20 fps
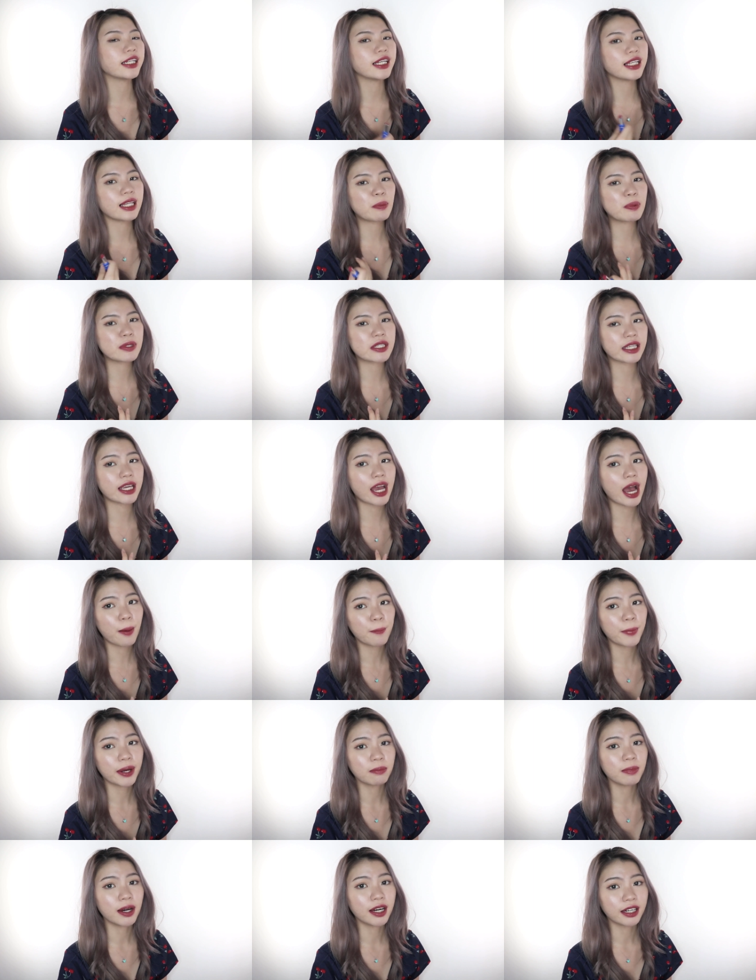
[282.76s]
Ini lipsticknya
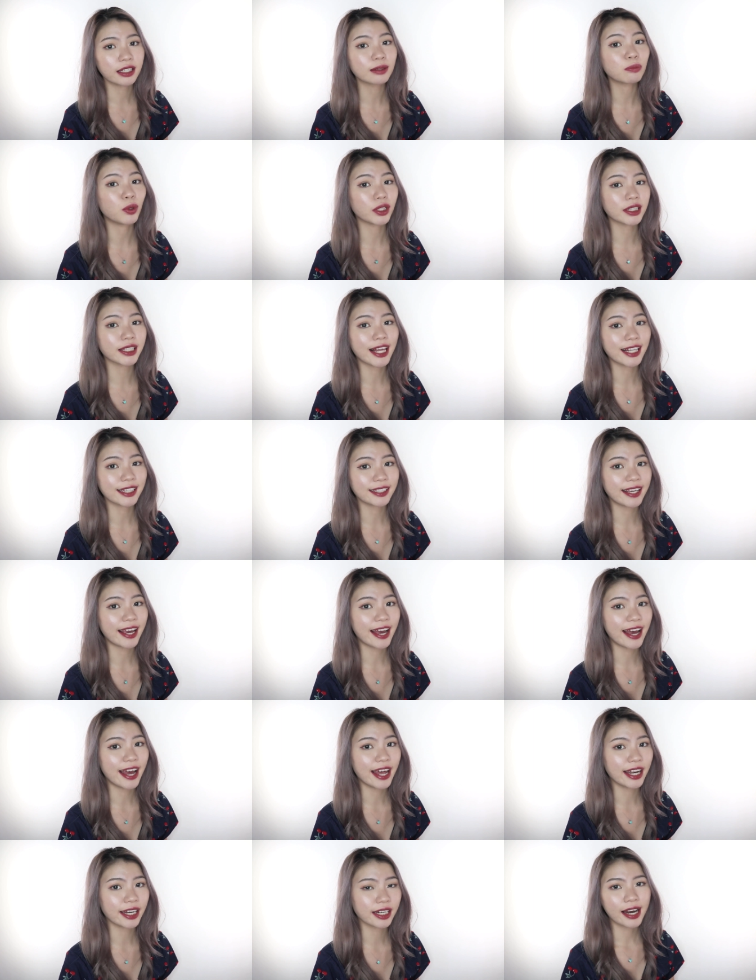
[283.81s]
aman banget buat
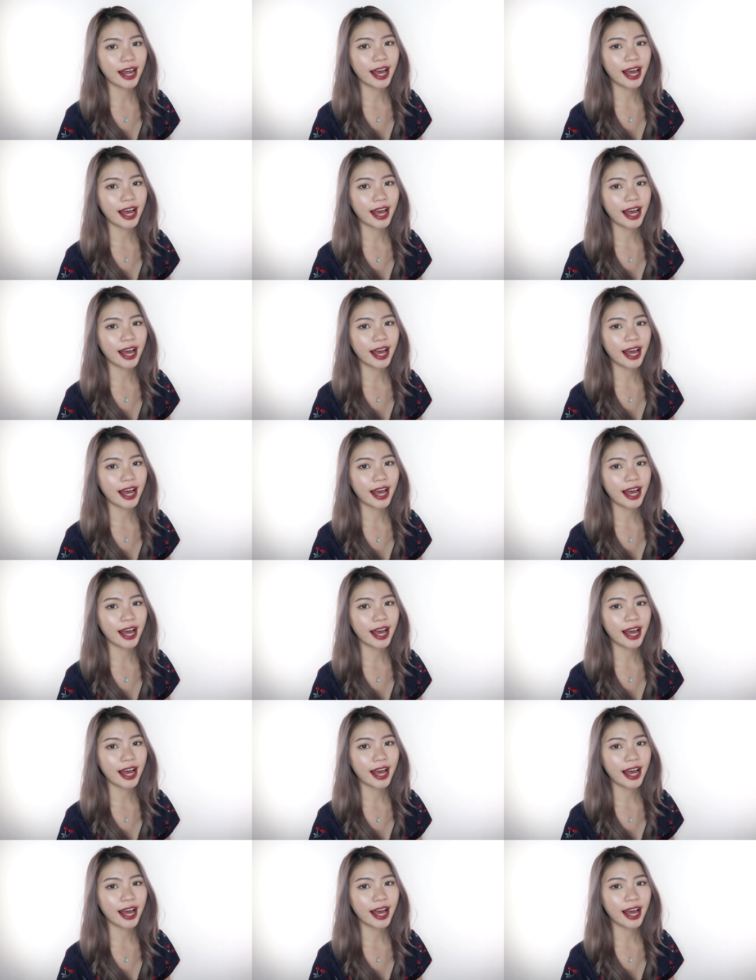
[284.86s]
kalian